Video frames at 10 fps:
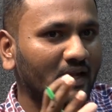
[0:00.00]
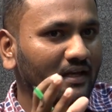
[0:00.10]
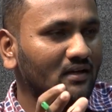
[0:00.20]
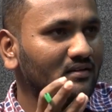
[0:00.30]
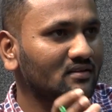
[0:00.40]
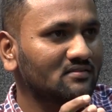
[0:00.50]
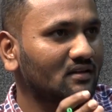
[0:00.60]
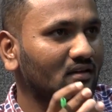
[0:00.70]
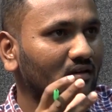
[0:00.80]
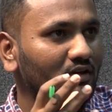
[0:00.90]
మెయిన్ లీడ్
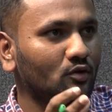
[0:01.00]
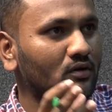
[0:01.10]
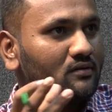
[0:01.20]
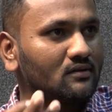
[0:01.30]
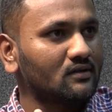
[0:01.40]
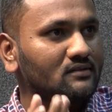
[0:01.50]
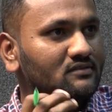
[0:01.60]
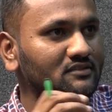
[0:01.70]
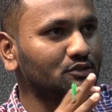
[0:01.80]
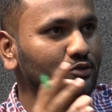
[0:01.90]
చేసిన హీరో గారు ఉన్నారు
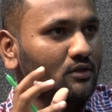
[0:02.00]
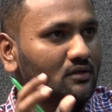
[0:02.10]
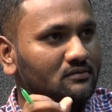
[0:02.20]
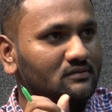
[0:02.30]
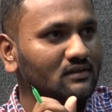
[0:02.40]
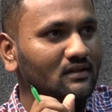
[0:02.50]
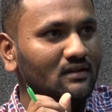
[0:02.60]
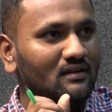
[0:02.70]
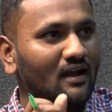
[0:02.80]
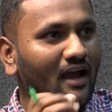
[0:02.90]
సిద్ధు గారు
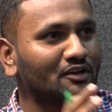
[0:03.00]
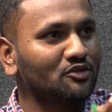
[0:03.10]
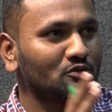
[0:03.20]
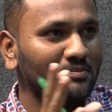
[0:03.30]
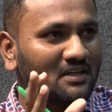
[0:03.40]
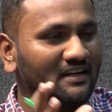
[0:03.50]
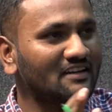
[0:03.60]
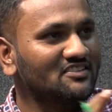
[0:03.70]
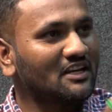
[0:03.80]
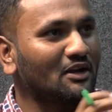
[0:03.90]
ఆయనతో మీ
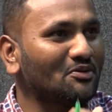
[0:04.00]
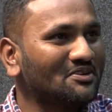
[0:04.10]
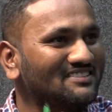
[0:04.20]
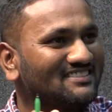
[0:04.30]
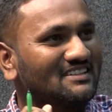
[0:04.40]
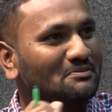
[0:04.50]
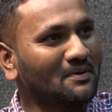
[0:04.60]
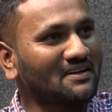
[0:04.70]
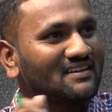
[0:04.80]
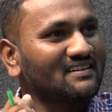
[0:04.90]
రిలేషన్ ఎలా ఉంటుంది సార్
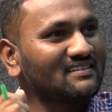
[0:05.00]
ఇప్పటికీ